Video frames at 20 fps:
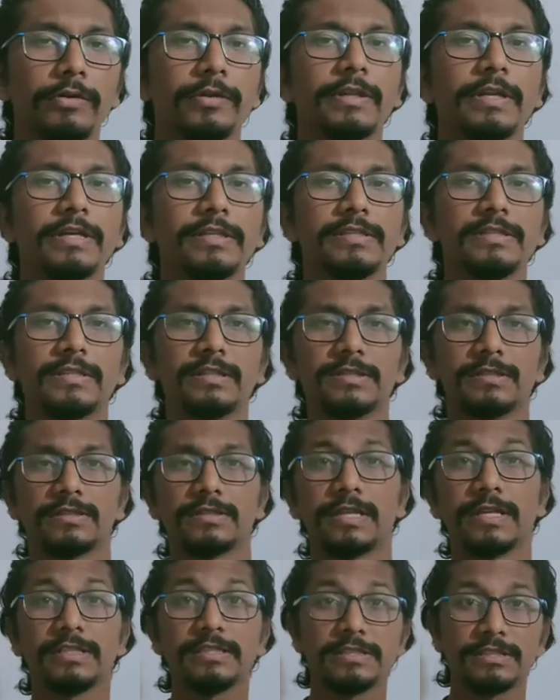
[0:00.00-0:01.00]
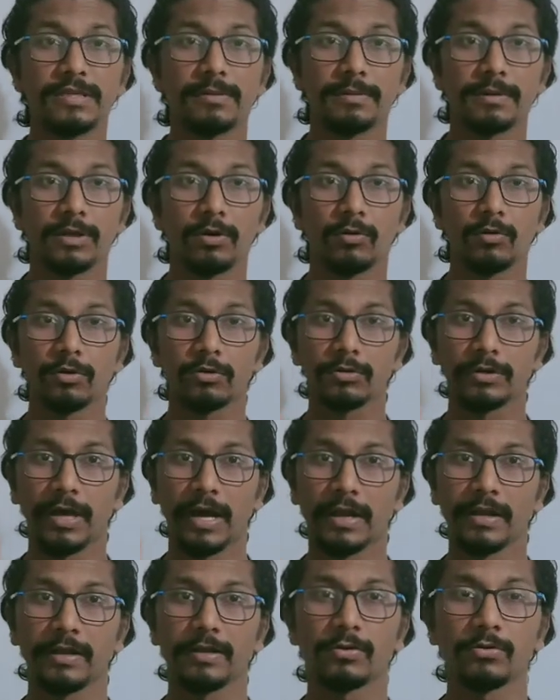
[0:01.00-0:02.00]
तेजी से तेजी से बताऊंगा तो
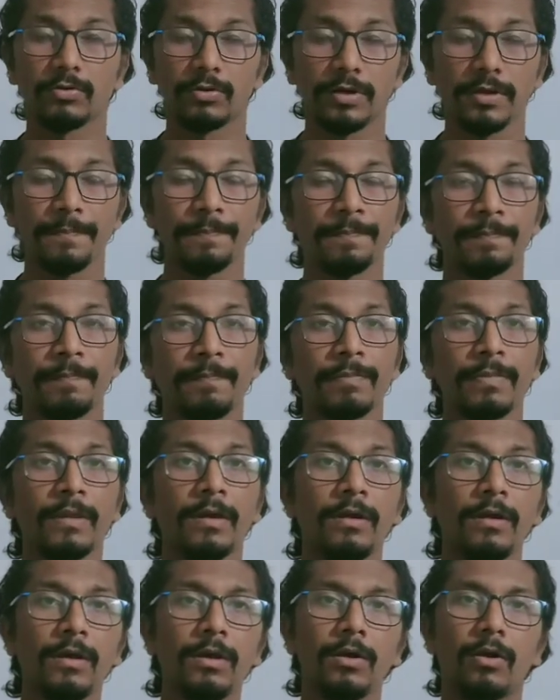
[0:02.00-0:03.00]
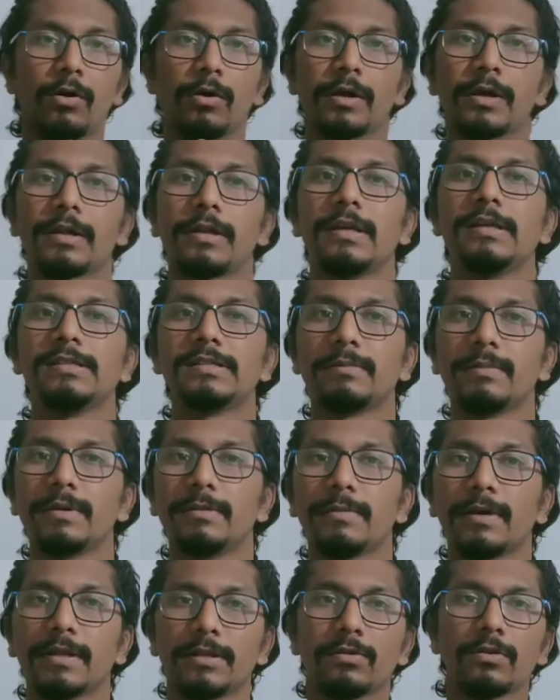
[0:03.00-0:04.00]
ध्यान रखोगे और अगर नहीं समझ में
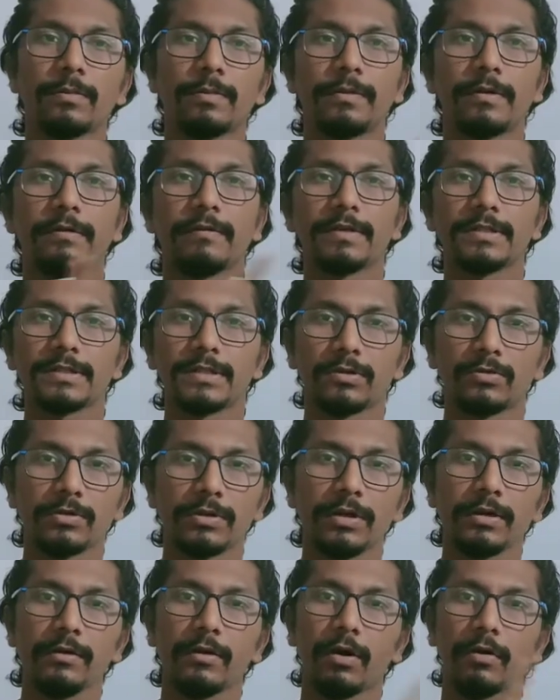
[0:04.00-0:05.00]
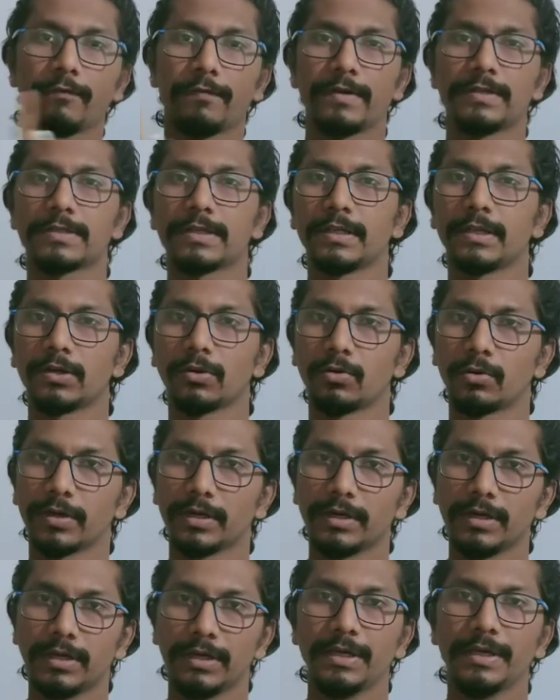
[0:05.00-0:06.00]
आते तो आप रिवर्स करोगे और फिर से देखोगे
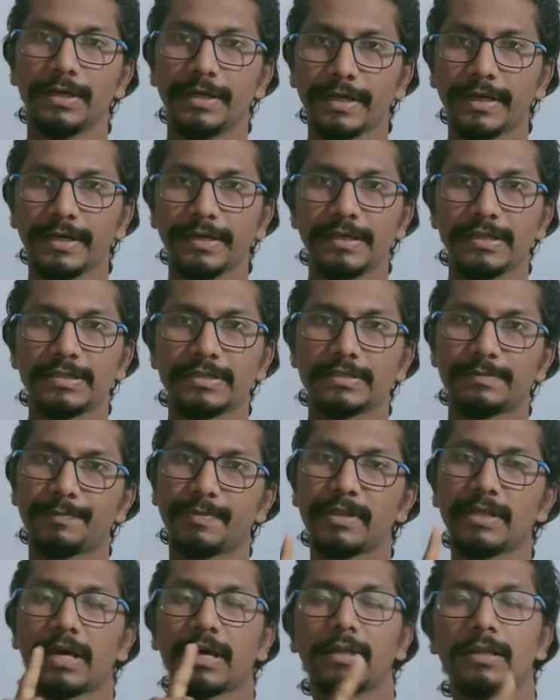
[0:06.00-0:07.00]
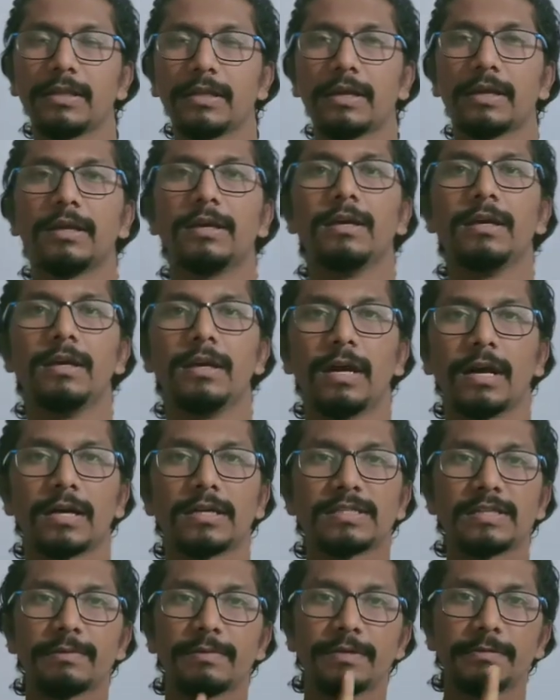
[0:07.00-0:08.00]
ठीक है ये चीज़ पे ध्यान देना है अगर
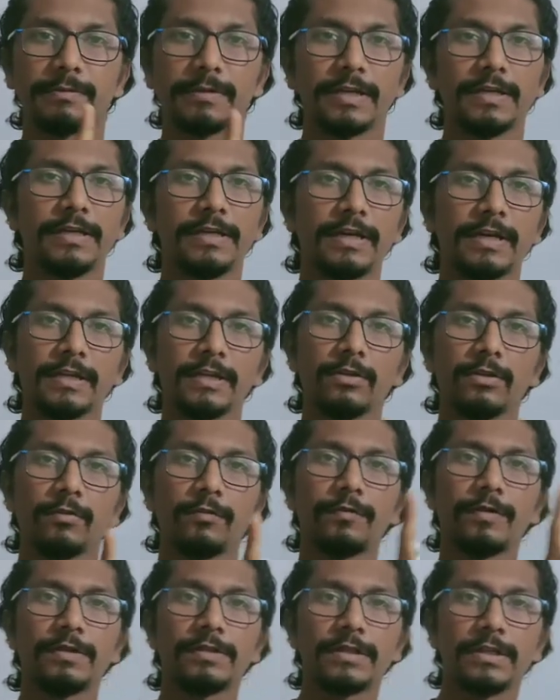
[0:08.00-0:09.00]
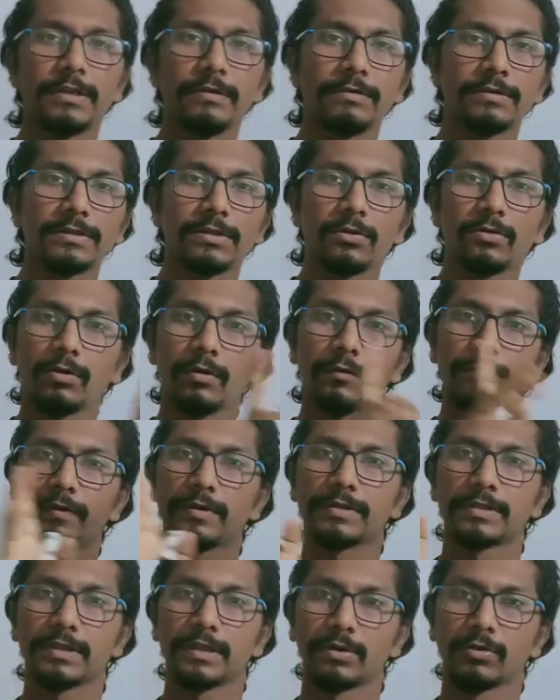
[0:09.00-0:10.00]
समझ में नहीं आता है तो फिर से रिवर्स करोगे फिर से
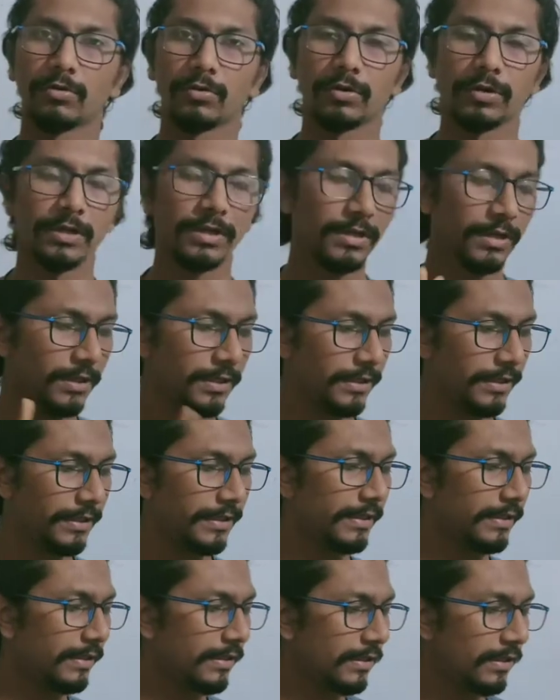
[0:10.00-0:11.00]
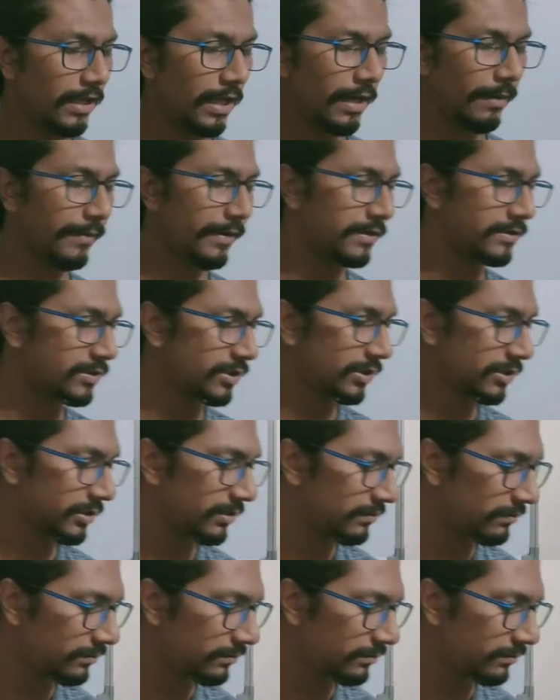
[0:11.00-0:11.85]
देखोगे ठीक है हम कंस्ट्रक्शन